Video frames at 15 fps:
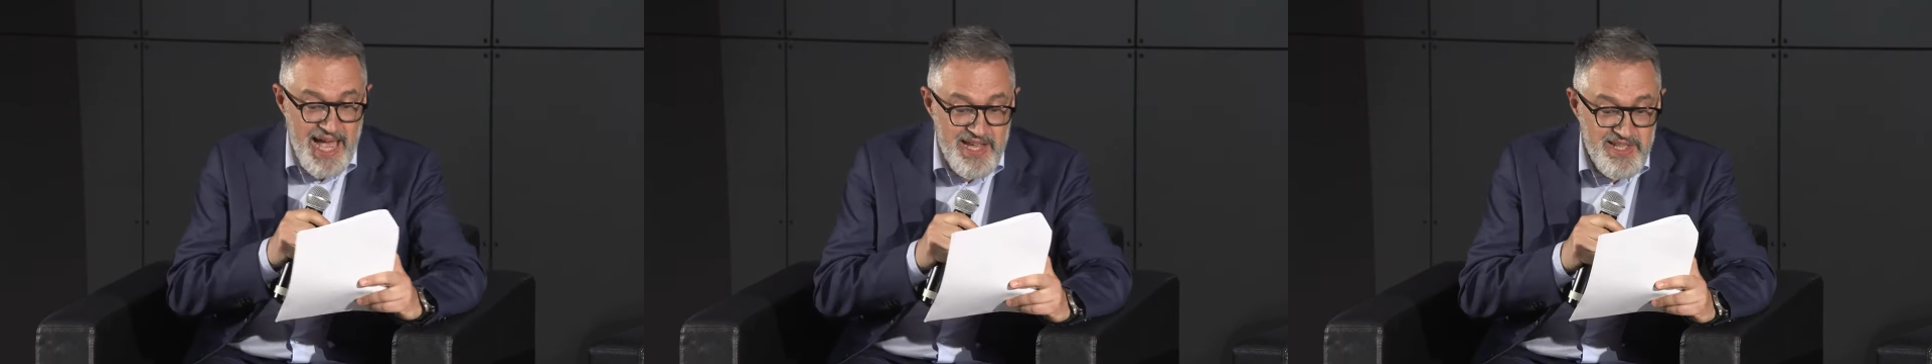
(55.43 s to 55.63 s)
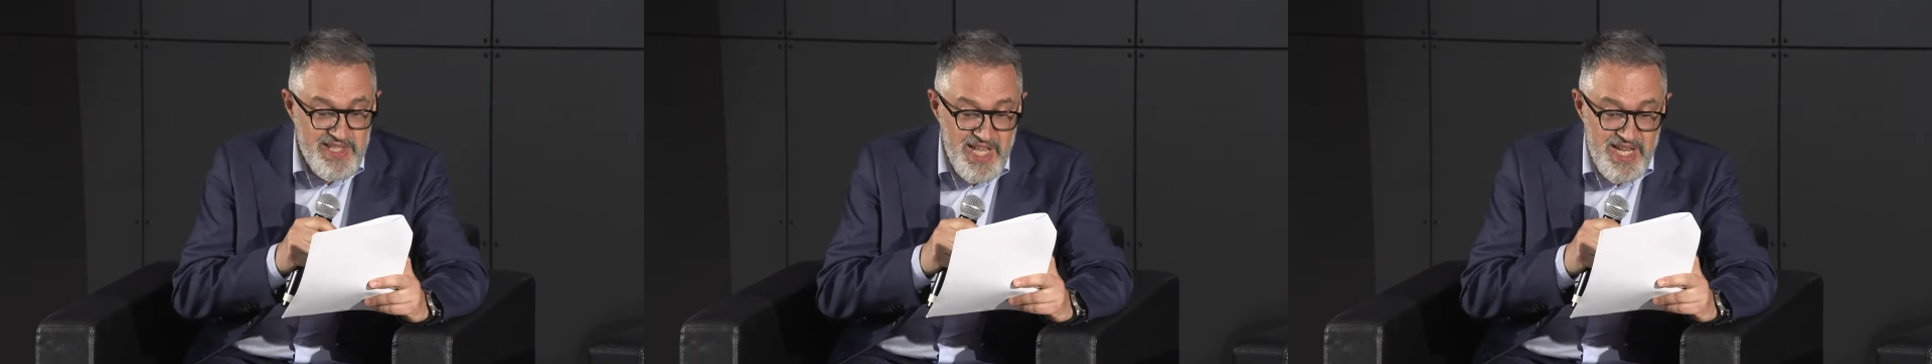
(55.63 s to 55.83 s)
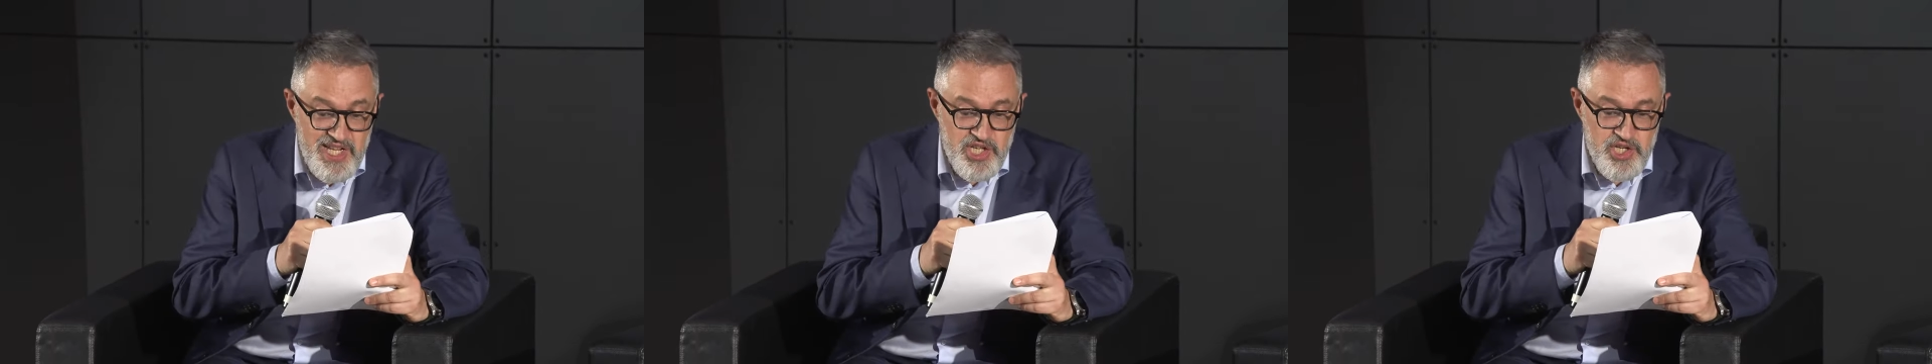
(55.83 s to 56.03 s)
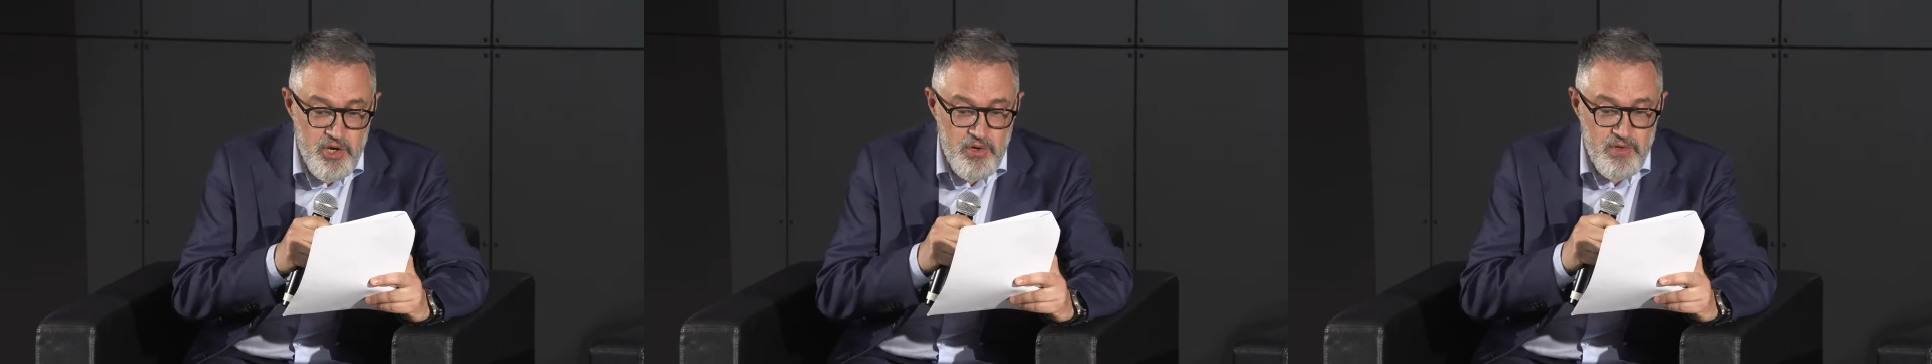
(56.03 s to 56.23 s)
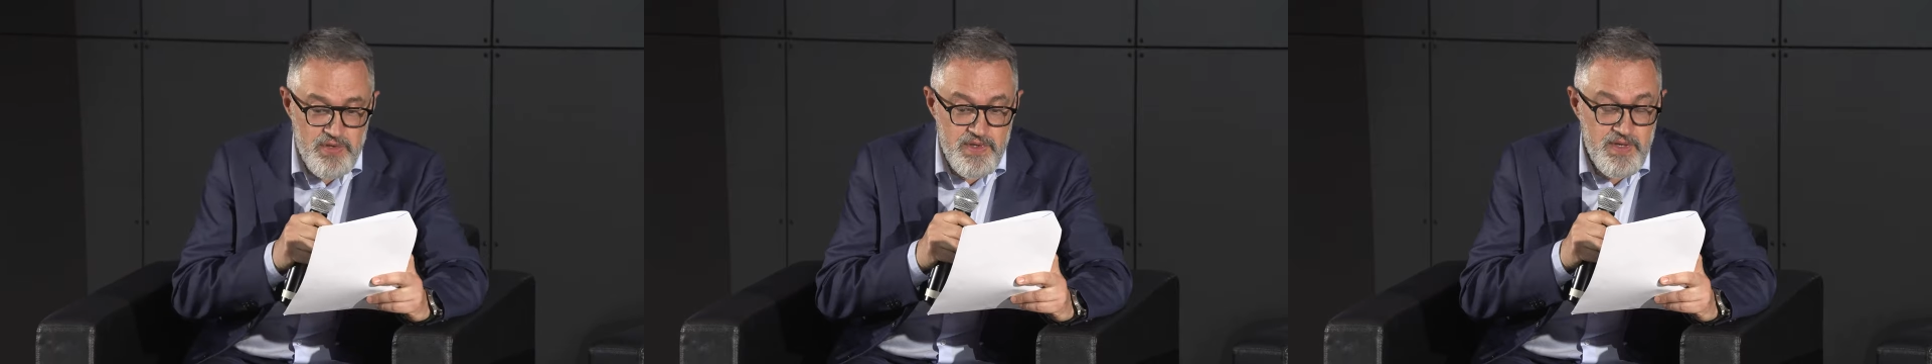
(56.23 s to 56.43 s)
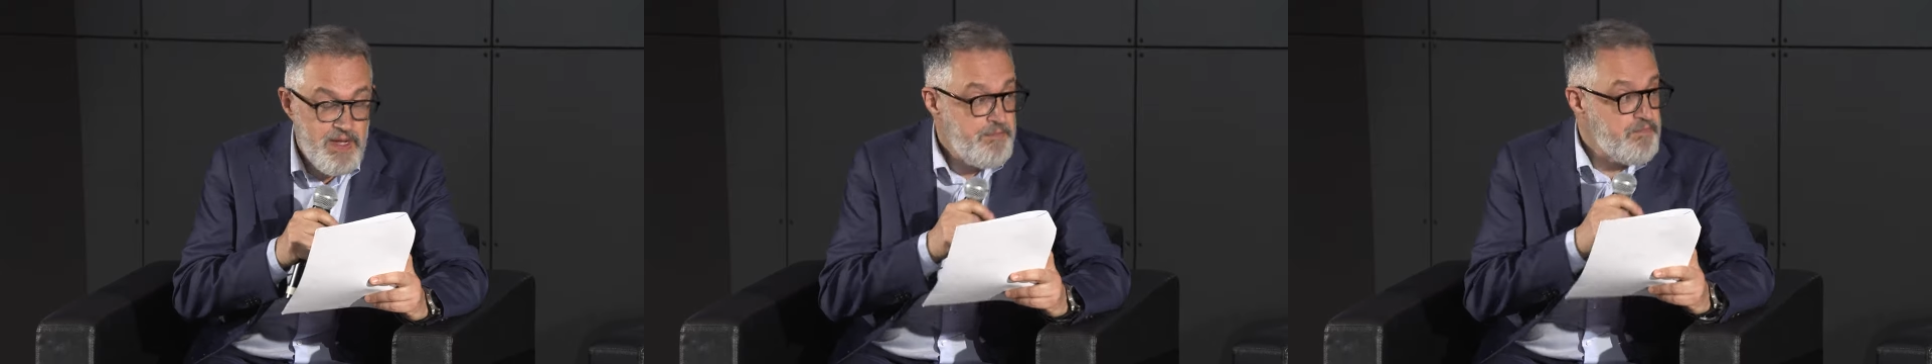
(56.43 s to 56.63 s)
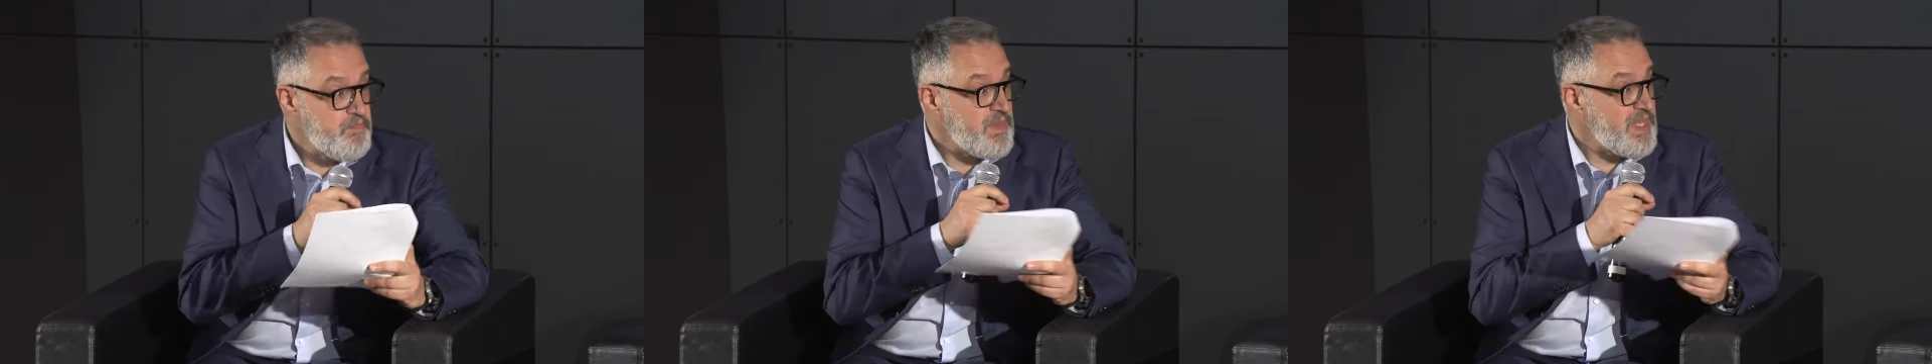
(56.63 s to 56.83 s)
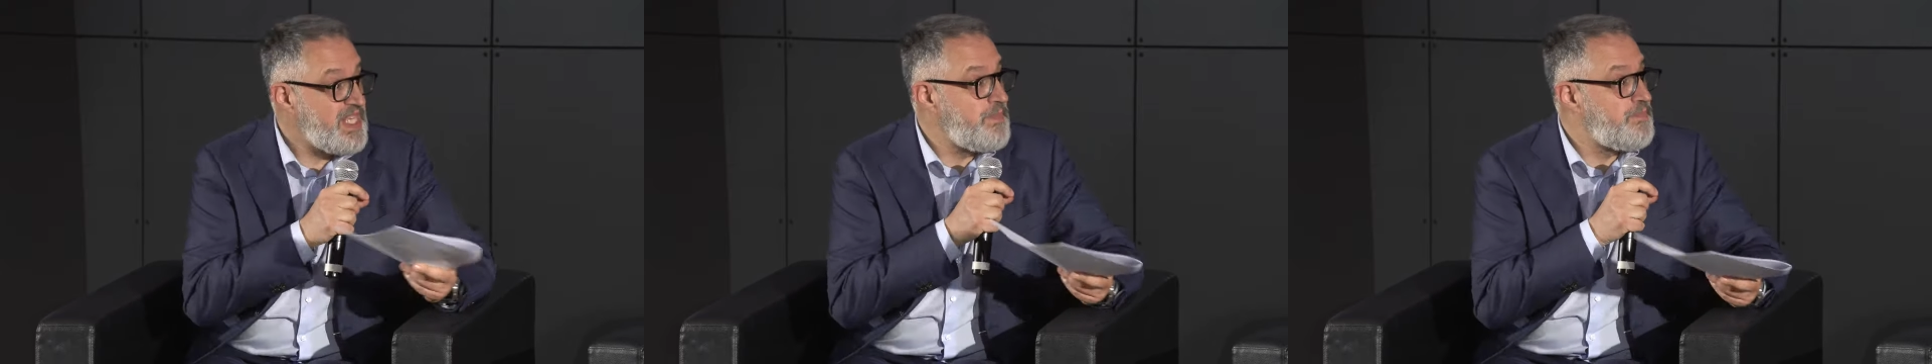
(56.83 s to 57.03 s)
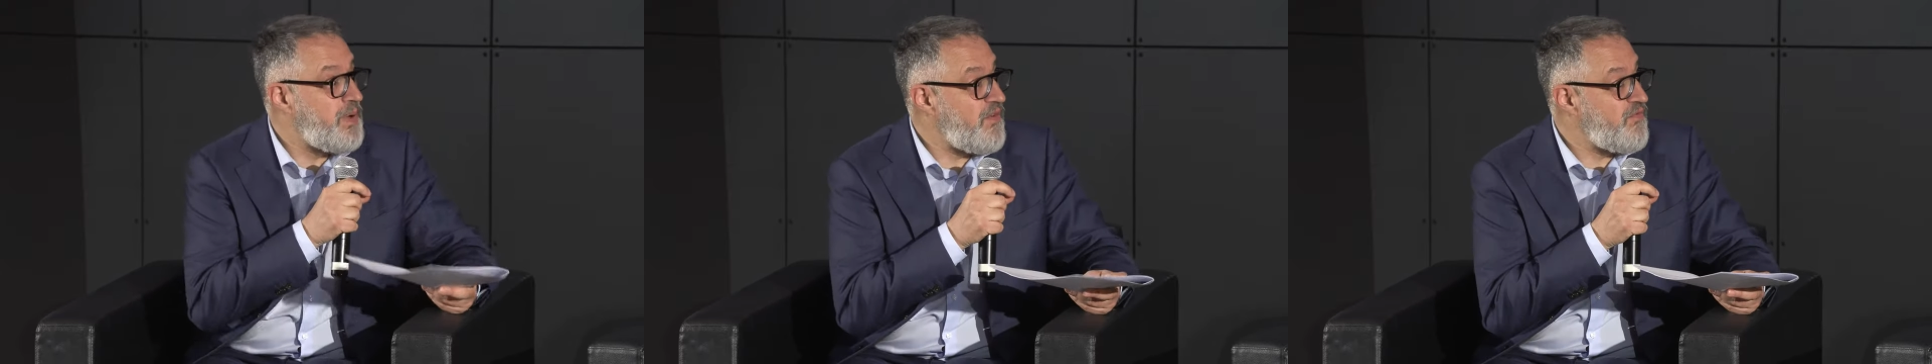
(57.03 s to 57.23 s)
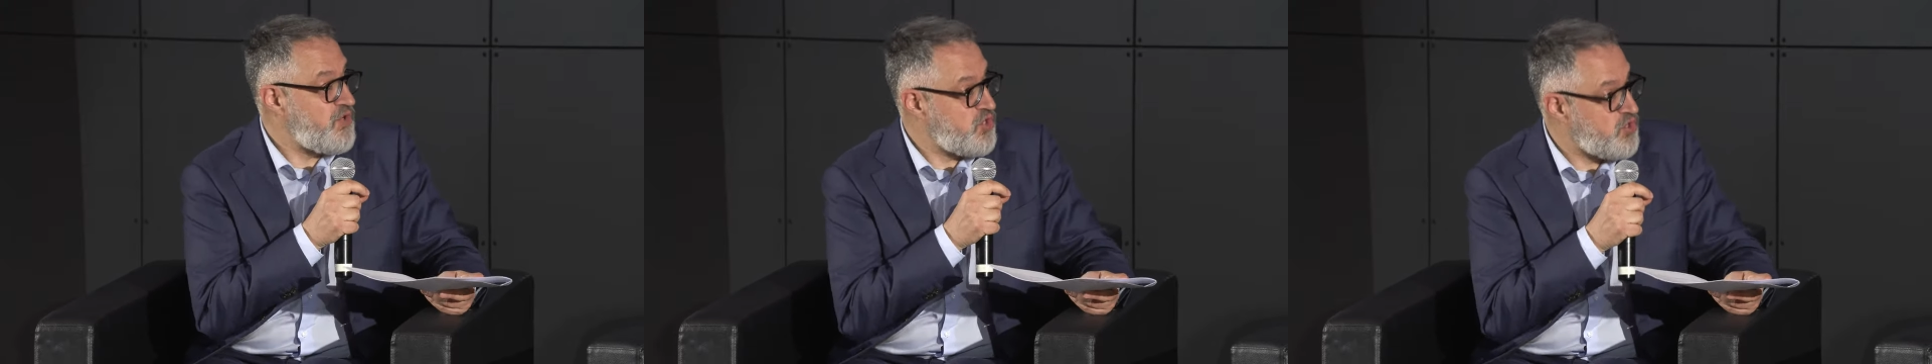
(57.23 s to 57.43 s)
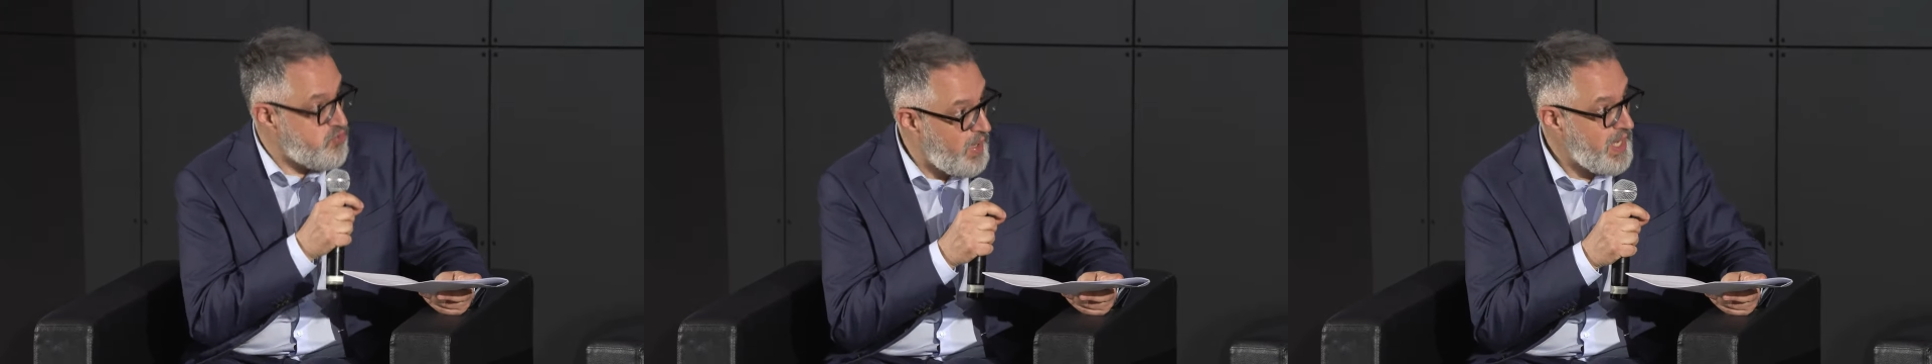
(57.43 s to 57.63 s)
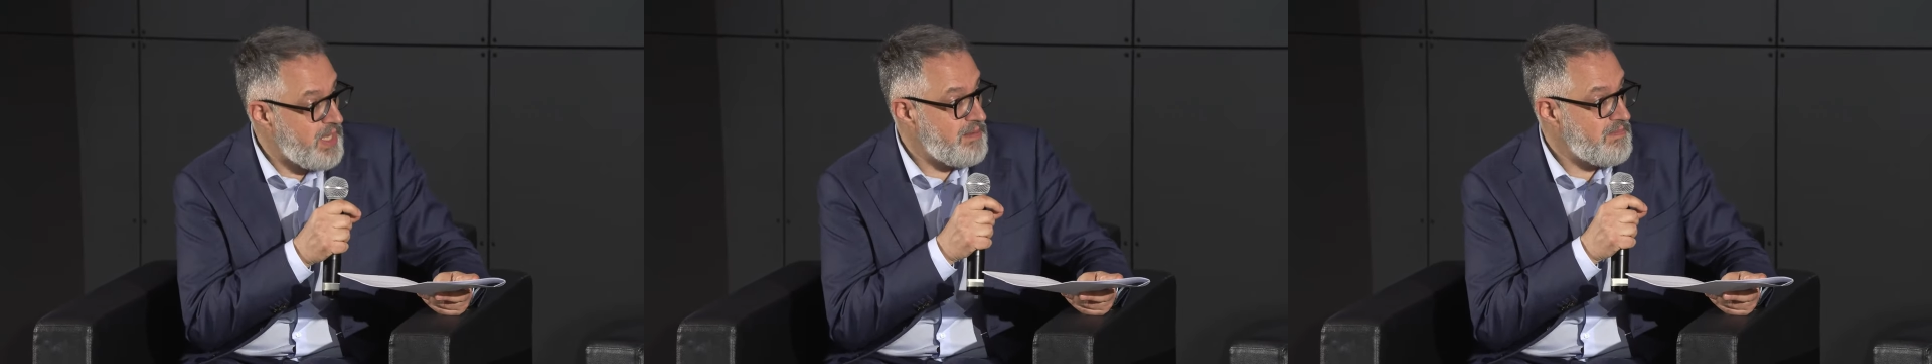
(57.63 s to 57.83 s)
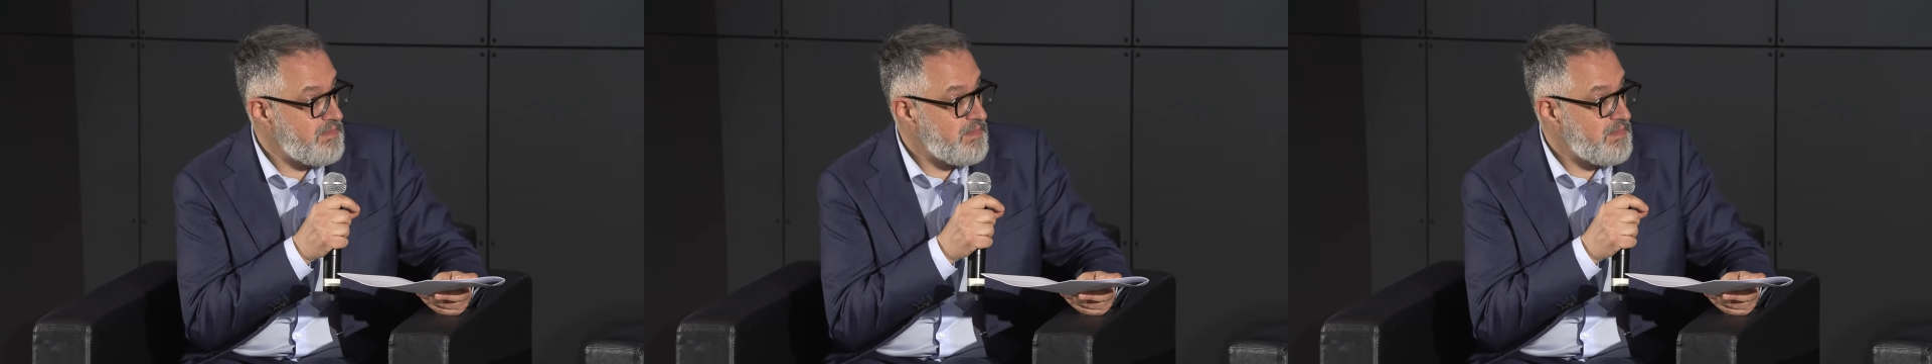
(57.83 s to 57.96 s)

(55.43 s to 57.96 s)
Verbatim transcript: intelligentes qui peuvent jouer